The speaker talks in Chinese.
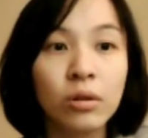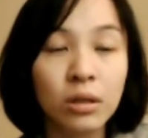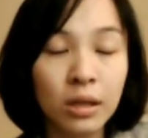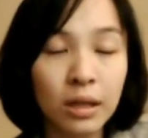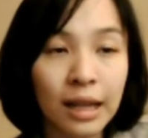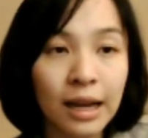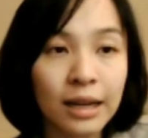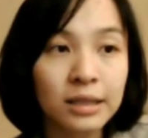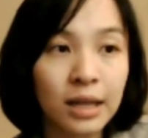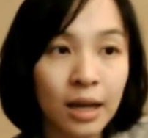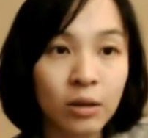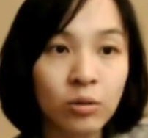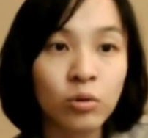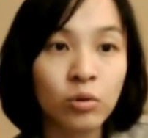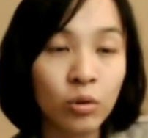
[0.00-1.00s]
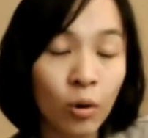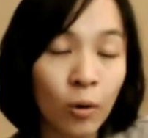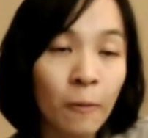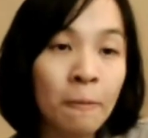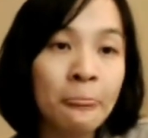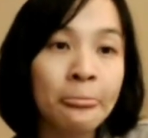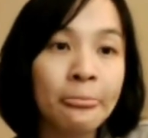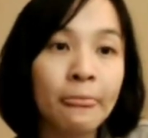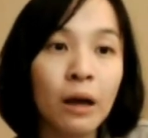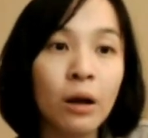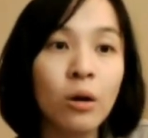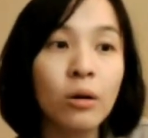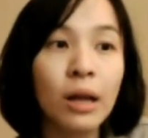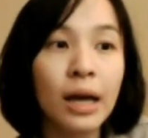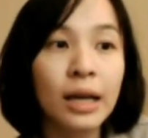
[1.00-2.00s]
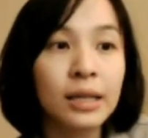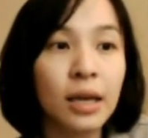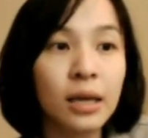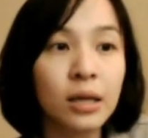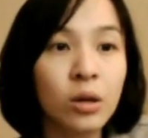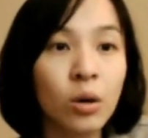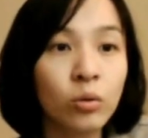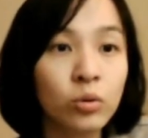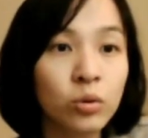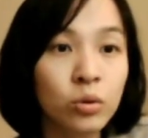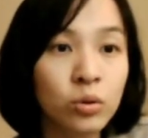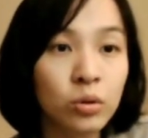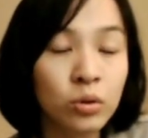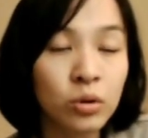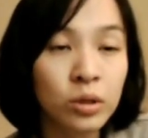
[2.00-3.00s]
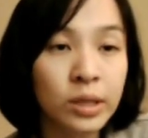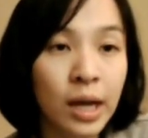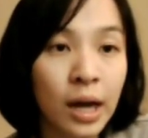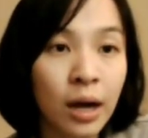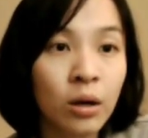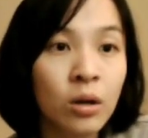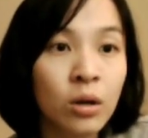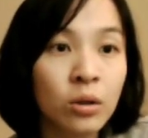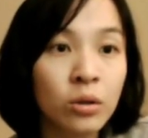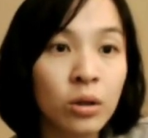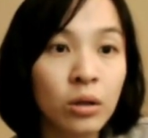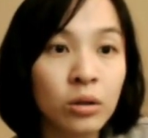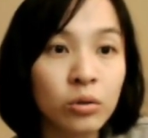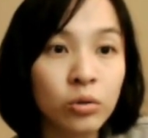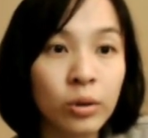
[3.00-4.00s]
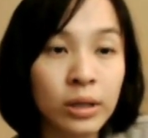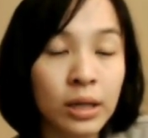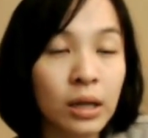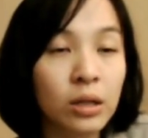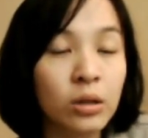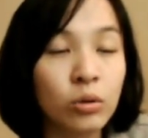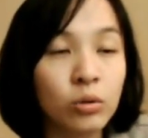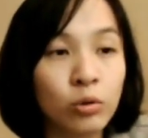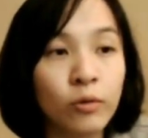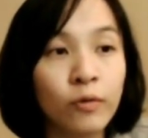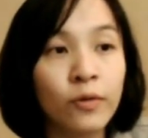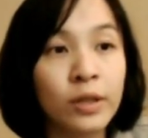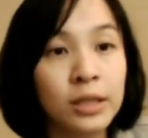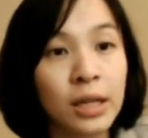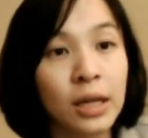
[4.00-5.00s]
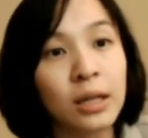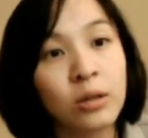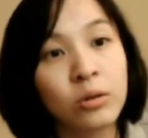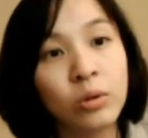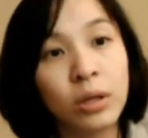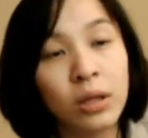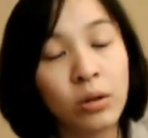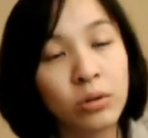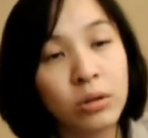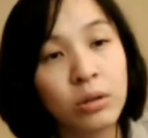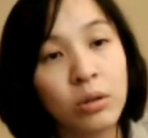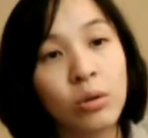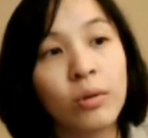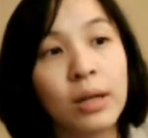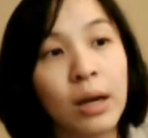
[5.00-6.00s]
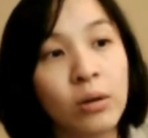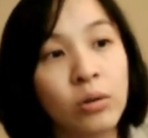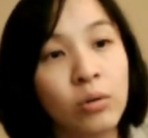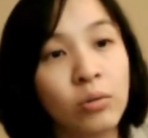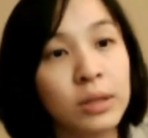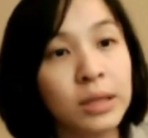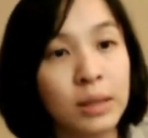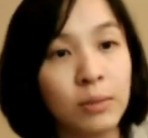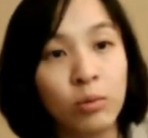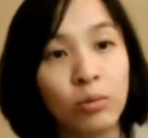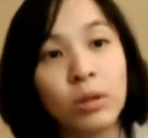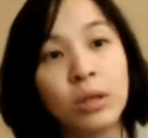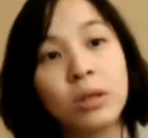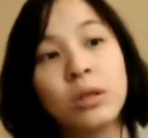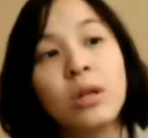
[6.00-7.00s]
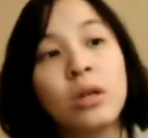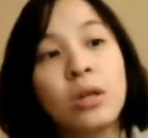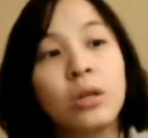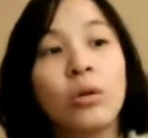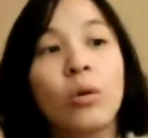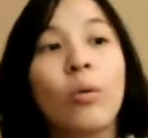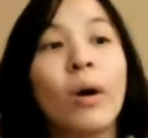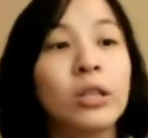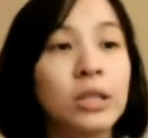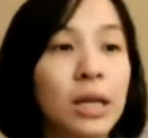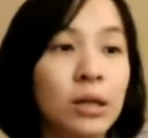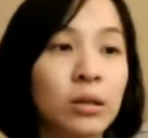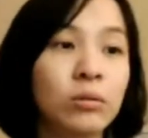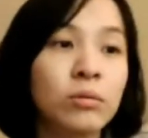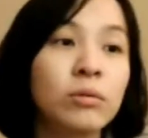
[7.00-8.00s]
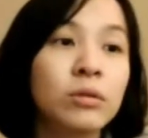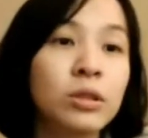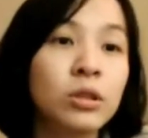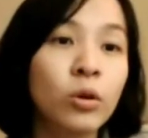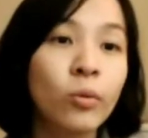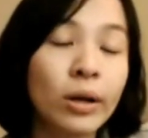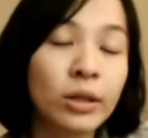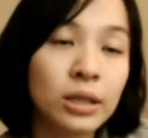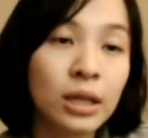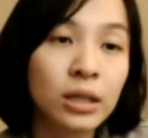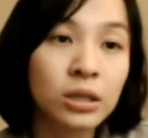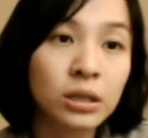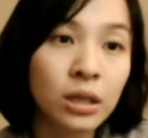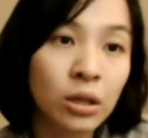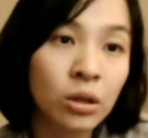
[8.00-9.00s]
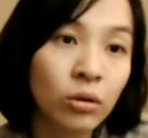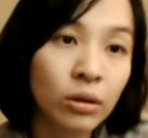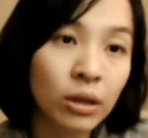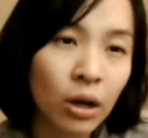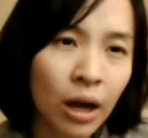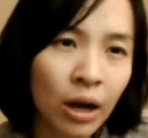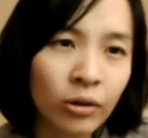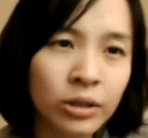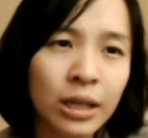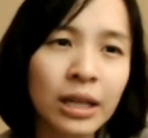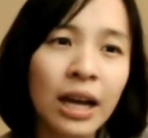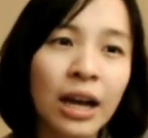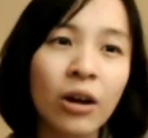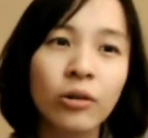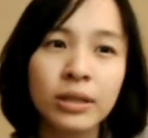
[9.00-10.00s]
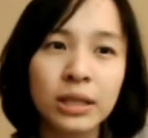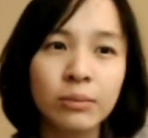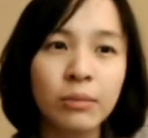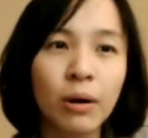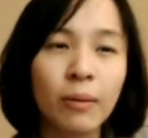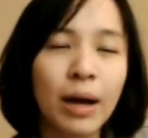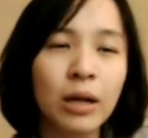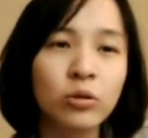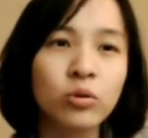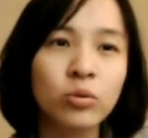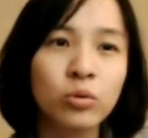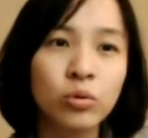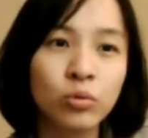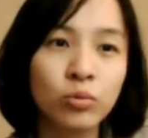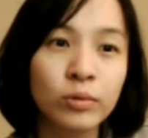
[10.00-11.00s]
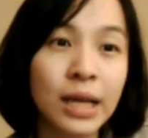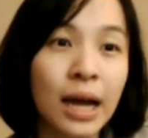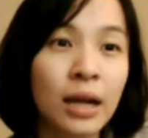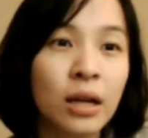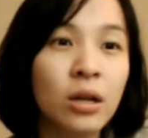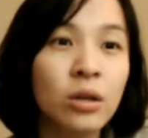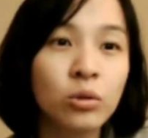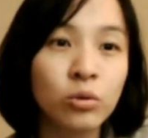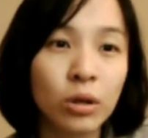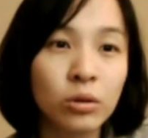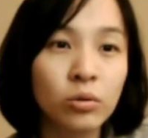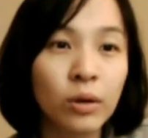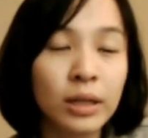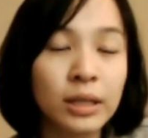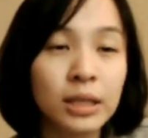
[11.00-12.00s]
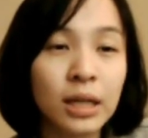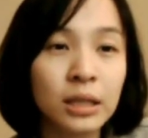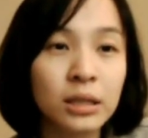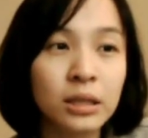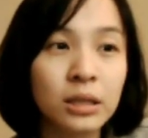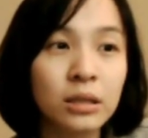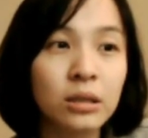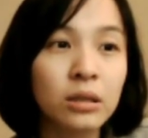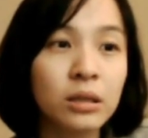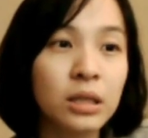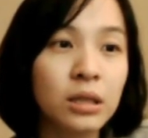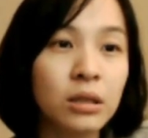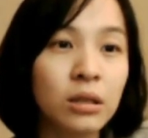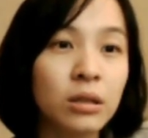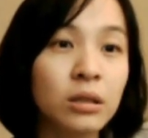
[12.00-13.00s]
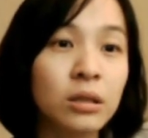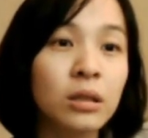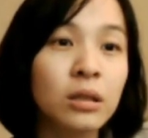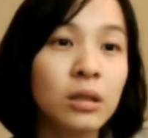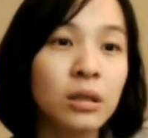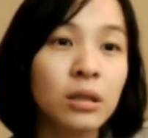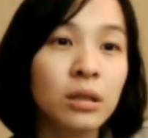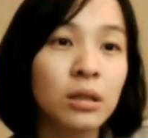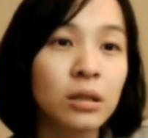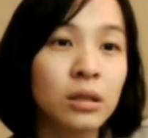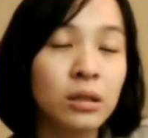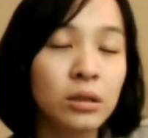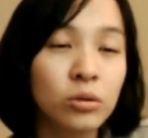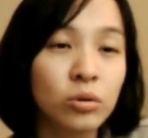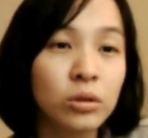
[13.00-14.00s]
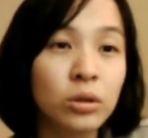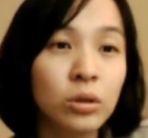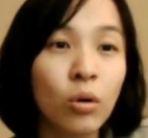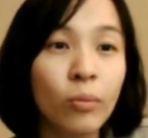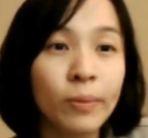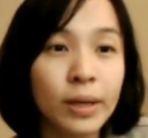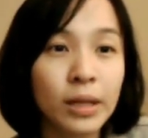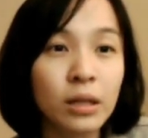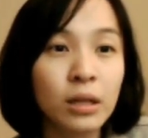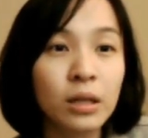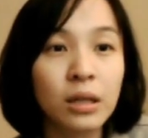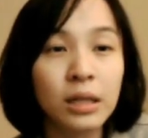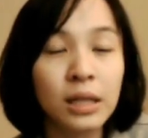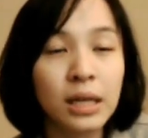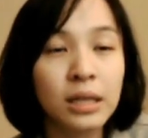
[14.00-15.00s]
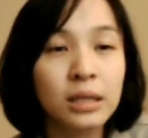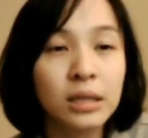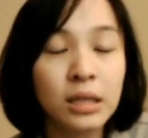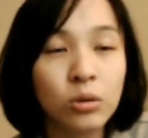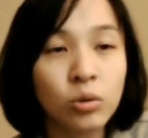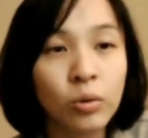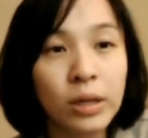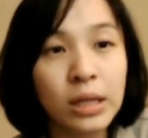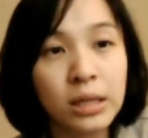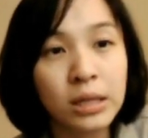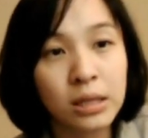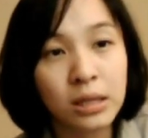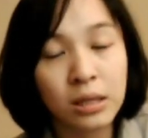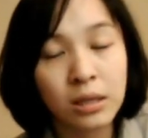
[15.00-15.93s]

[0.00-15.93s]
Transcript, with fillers: 多人来参与哦。那后来也有，就是像呃，纯阳也有去分享，那所以导致流量又进一步的有往上有往上升了。然后好像还有一些妈妈群主在转传这样子的一个呃，就是共笔的一个连接。所以其